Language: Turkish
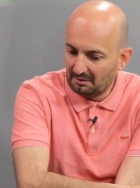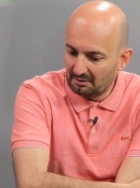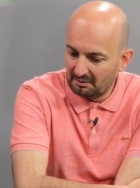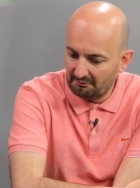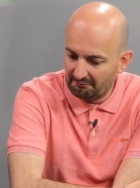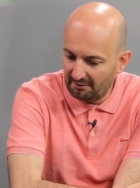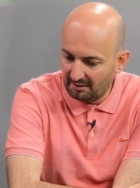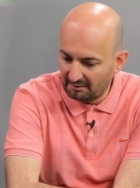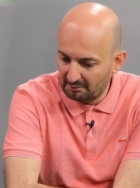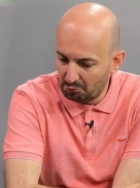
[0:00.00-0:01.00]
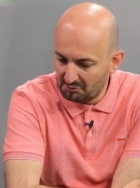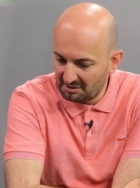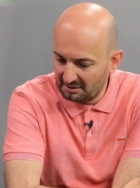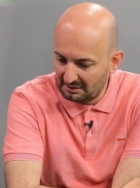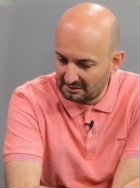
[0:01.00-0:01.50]
Hakan, Ferdi,
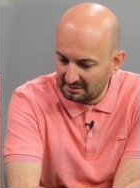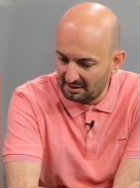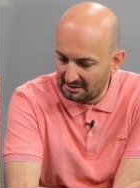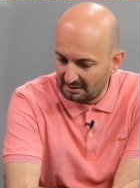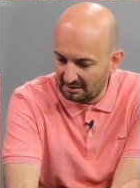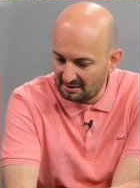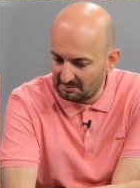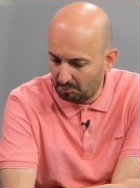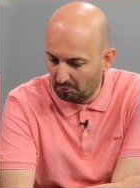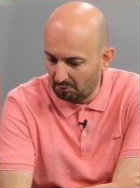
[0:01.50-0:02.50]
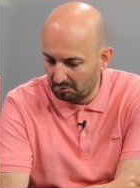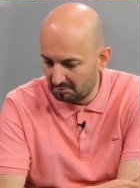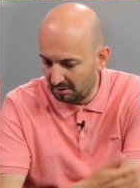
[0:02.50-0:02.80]
Osay, Zayt, Crespo,